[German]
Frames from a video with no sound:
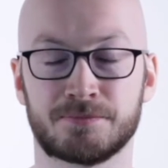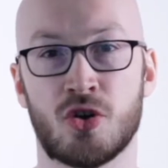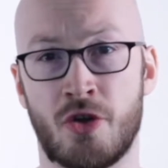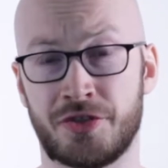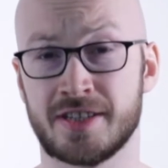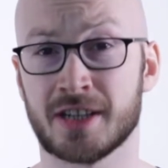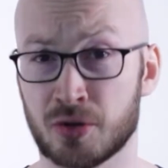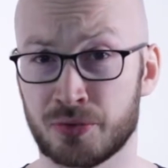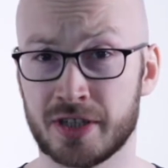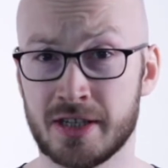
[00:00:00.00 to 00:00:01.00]
Und dieser
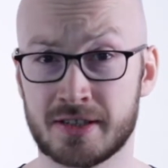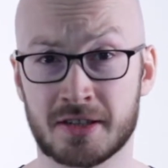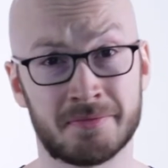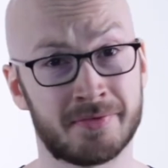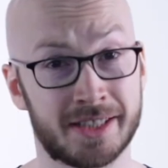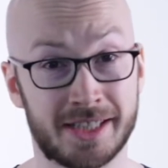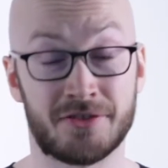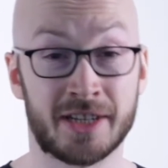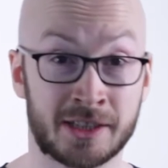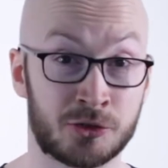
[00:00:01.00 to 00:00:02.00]
Grund ist, ihr
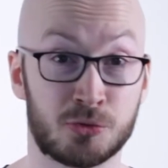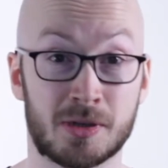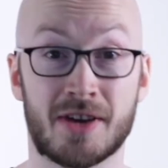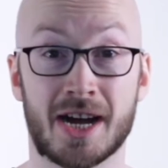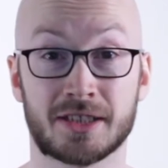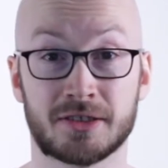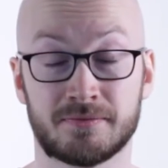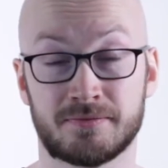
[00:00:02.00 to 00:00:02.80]
werdet überwacht.